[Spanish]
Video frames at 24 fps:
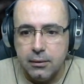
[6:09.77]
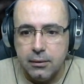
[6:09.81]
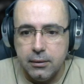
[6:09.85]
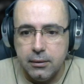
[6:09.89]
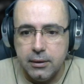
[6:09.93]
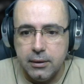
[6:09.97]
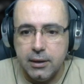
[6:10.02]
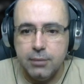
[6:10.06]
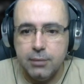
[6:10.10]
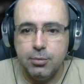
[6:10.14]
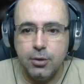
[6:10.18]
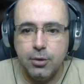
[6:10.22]

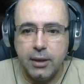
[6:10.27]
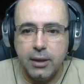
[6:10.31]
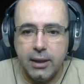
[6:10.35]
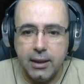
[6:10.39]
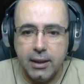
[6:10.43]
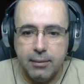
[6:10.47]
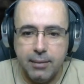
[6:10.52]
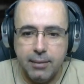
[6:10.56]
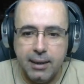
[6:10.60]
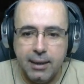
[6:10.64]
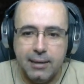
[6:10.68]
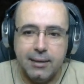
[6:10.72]
Y es por aquí.
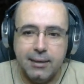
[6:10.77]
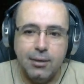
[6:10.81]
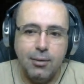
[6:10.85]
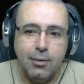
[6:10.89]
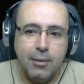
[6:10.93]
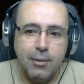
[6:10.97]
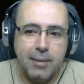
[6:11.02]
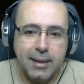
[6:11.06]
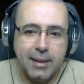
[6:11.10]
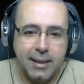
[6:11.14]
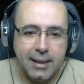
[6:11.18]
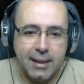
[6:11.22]
Vale, te lo va
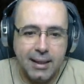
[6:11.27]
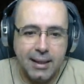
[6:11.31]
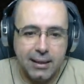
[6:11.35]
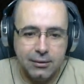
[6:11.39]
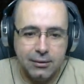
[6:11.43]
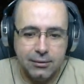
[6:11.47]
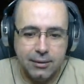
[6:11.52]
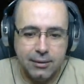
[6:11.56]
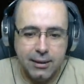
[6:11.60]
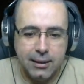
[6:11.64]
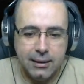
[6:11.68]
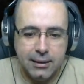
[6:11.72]

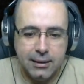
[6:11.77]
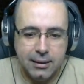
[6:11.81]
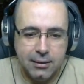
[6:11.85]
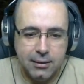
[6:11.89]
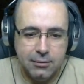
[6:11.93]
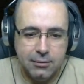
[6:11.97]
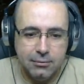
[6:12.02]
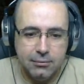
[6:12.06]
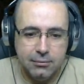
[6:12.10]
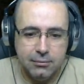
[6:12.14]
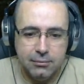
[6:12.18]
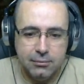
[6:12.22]
marcando. Vale, tienes
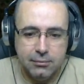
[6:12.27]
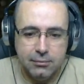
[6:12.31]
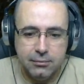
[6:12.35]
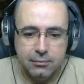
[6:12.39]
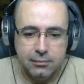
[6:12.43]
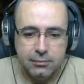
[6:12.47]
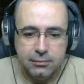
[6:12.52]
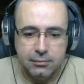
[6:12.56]
un...